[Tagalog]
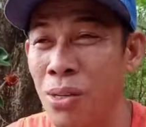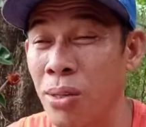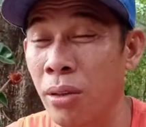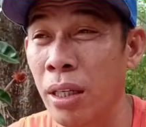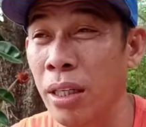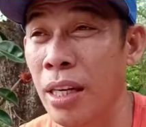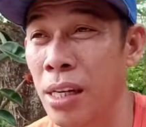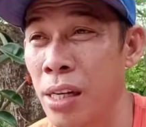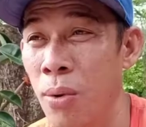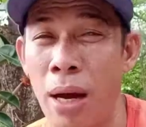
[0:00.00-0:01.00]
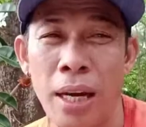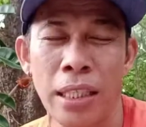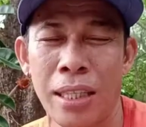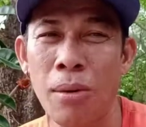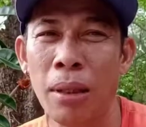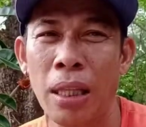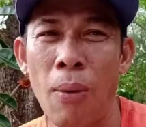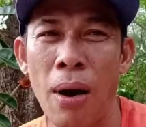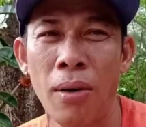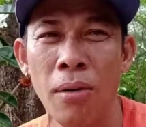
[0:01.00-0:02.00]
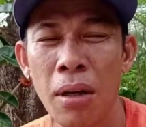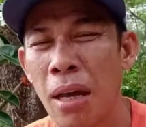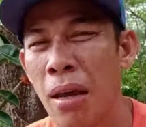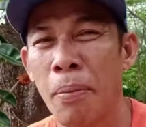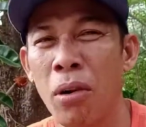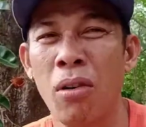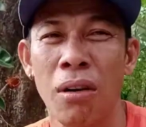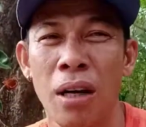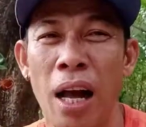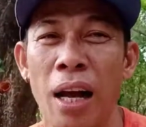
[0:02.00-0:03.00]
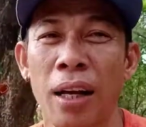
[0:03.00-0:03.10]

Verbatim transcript: nanonood hindi naniniwala kasi tumatawa ako pero